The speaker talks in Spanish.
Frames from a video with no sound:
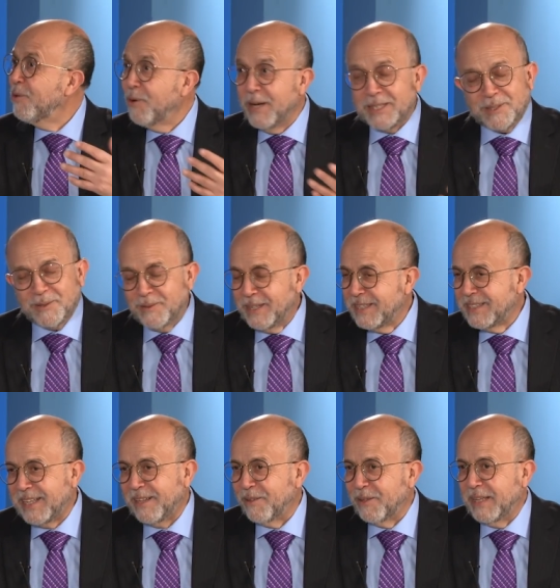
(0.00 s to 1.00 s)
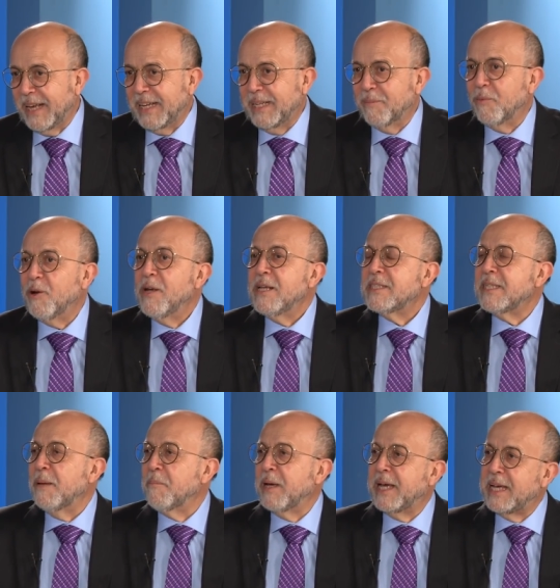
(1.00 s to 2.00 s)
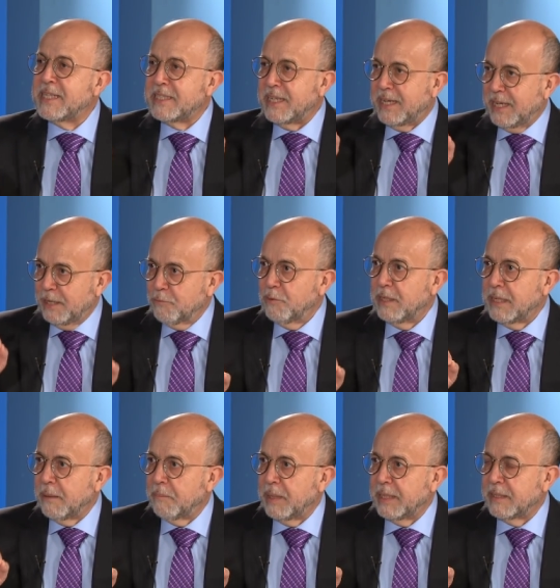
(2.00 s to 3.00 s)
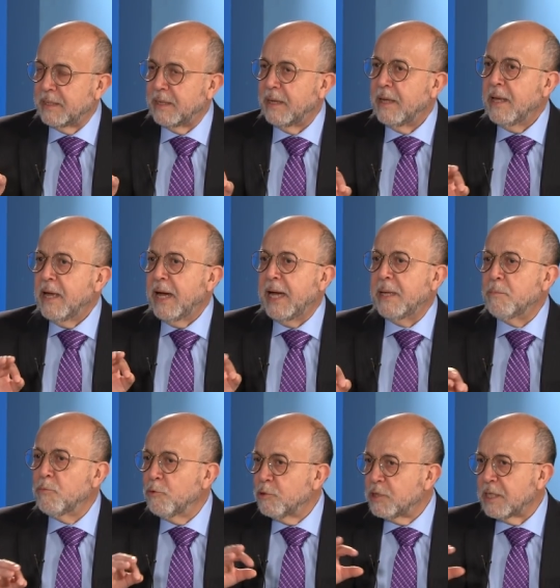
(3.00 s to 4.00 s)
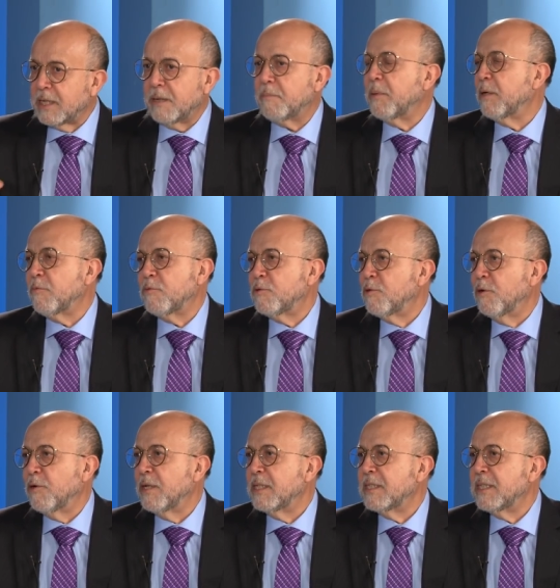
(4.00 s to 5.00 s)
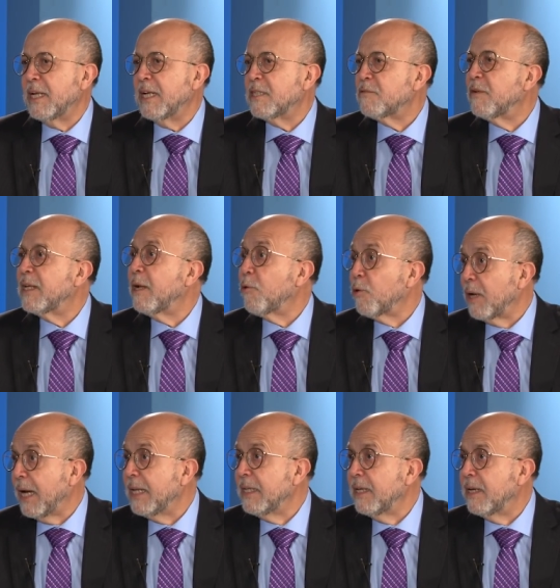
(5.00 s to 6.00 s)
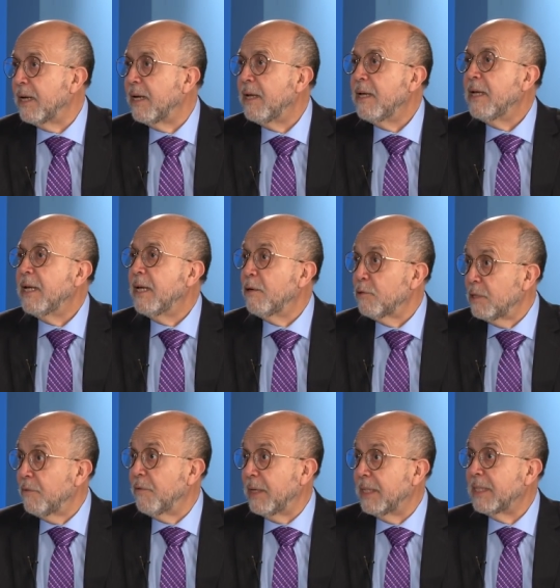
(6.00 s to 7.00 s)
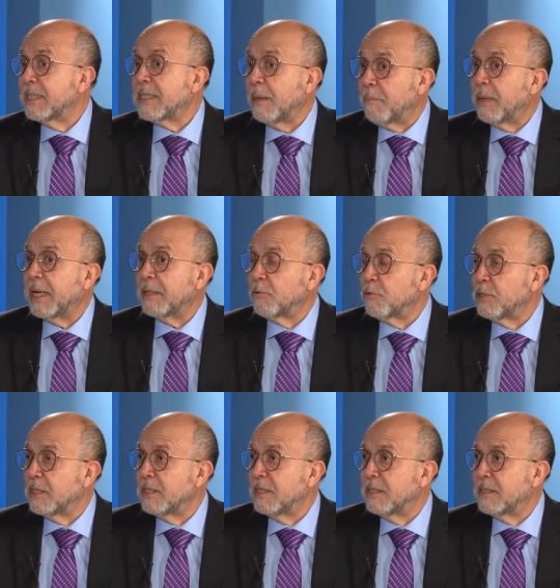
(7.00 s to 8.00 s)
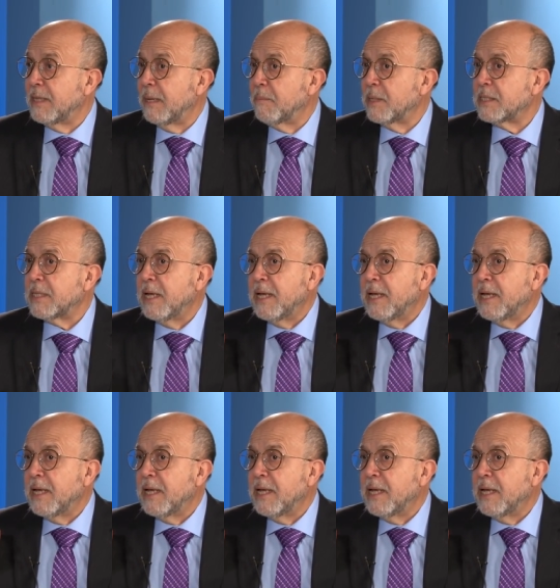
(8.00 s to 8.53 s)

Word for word: No es un estado de ánimo. Se envejece genuinamente. Hay muchas repercusiones en la esfera orgánica, en los diferentes aparatos y sistemas,